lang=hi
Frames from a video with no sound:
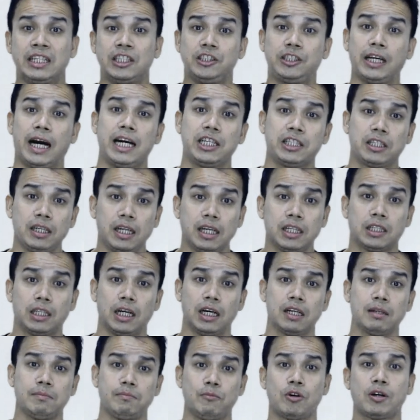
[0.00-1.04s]
जहाँ इतने
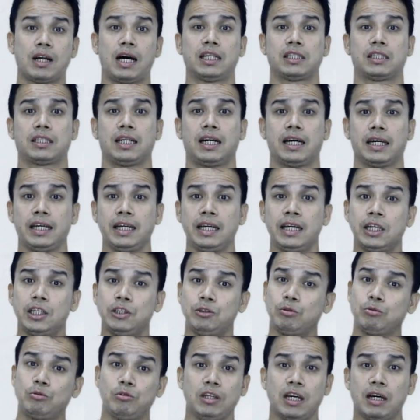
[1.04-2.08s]
धर्म और आस्था है
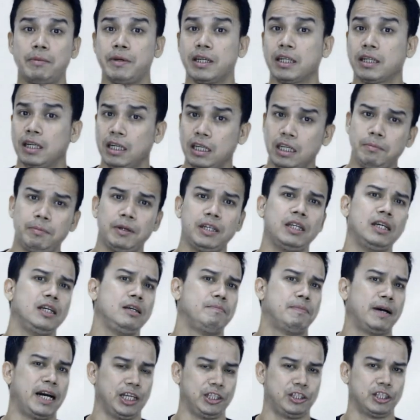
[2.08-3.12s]
जो दुनिया में कहीं भी नहीं
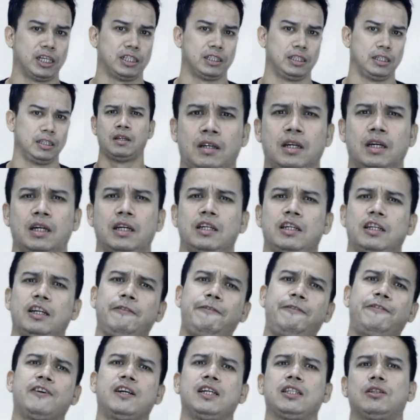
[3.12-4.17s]
पाई जाएगी
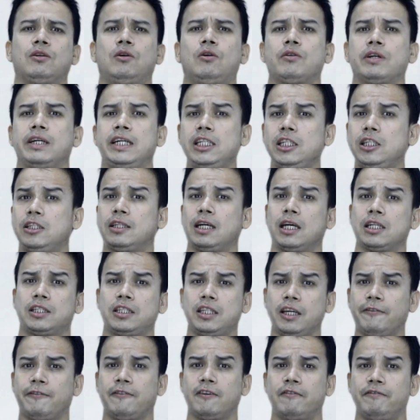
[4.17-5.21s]
नफरत और हिंसा
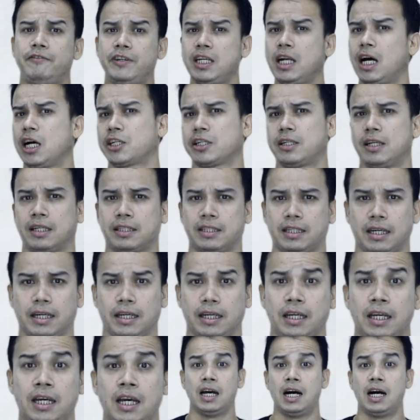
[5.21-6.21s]
सिर्फ विनाश लाता है